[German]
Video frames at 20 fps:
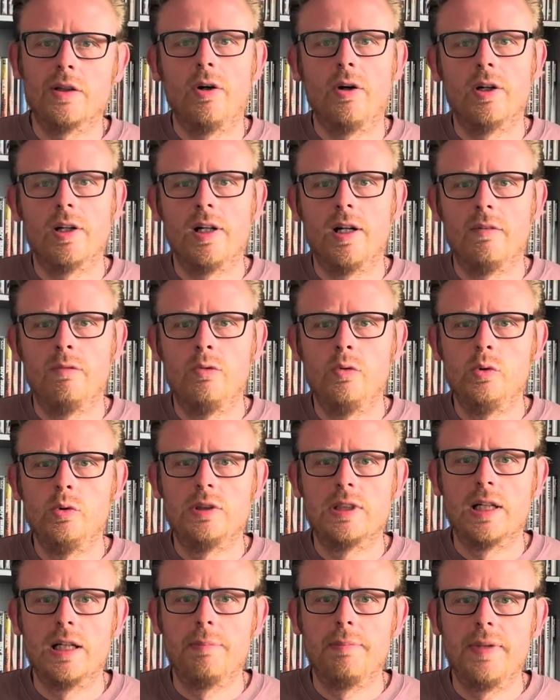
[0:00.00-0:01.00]
euer
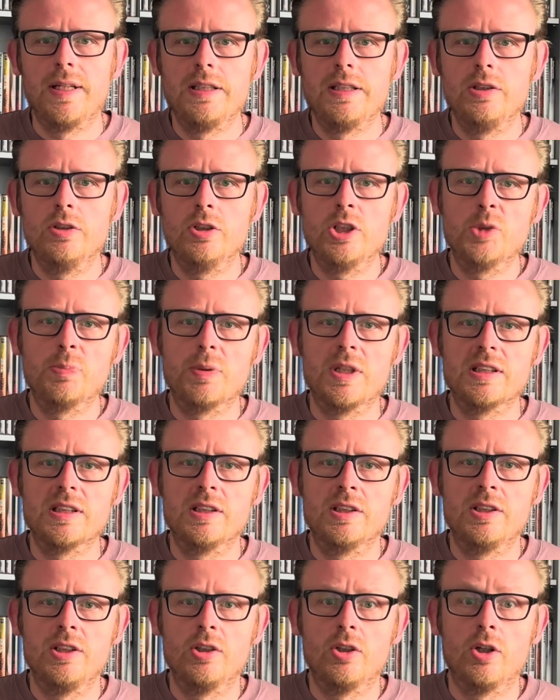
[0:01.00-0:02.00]
Wutan Matthew und ich
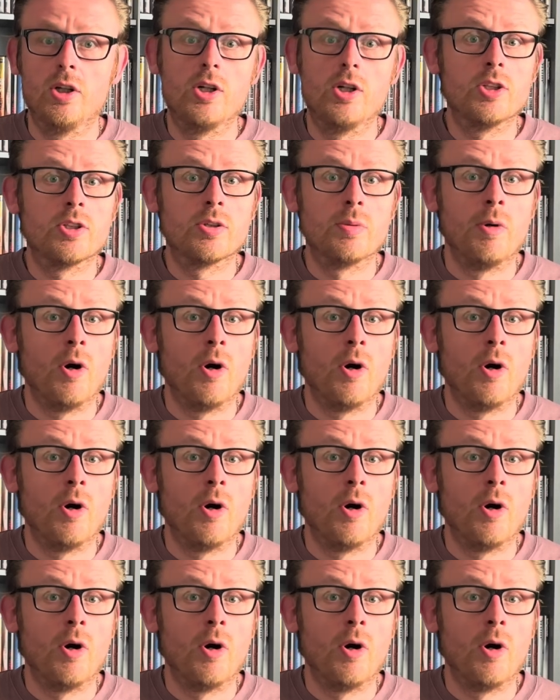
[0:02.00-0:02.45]
präsentiere euch